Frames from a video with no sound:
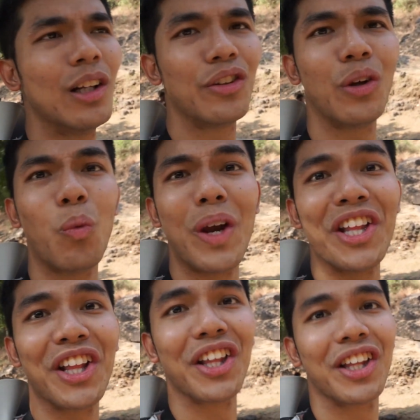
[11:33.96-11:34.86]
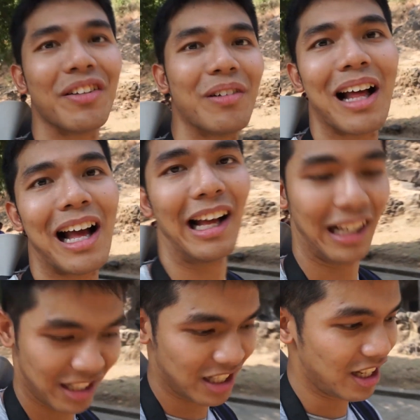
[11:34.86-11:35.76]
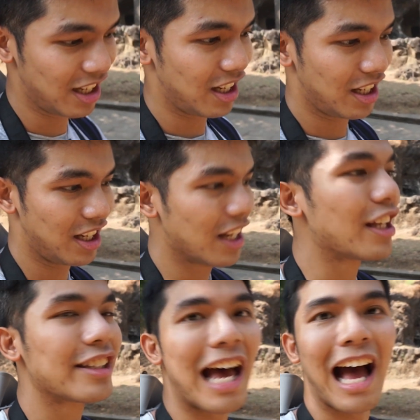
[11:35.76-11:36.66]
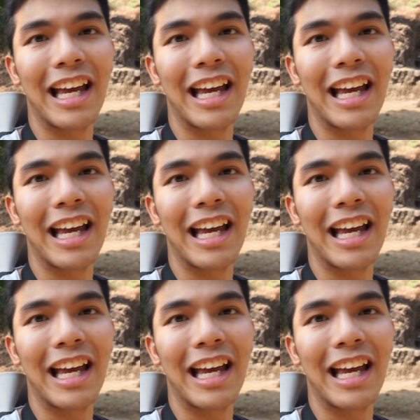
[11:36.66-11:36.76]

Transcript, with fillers: รู้สึกวินเวลาจ่า